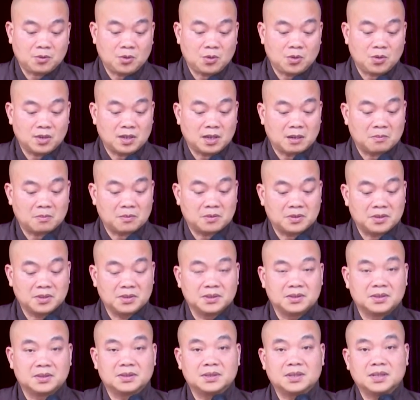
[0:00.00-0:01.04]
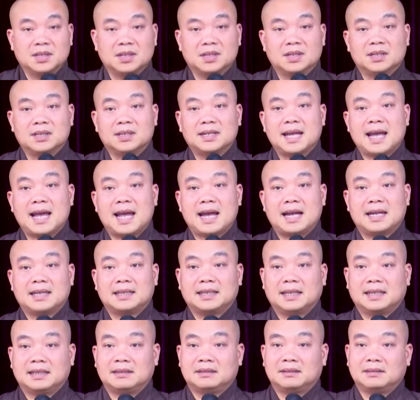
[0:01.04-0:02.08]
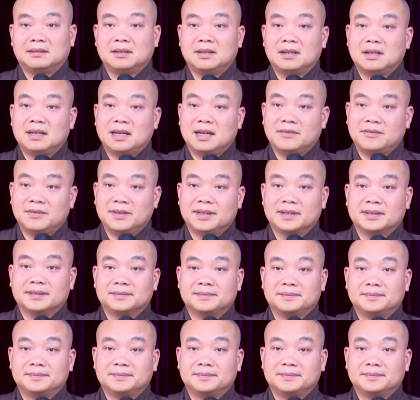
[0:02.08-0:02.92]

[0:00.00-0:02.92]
cô độc rừng thở đa thành thất La Phiệt.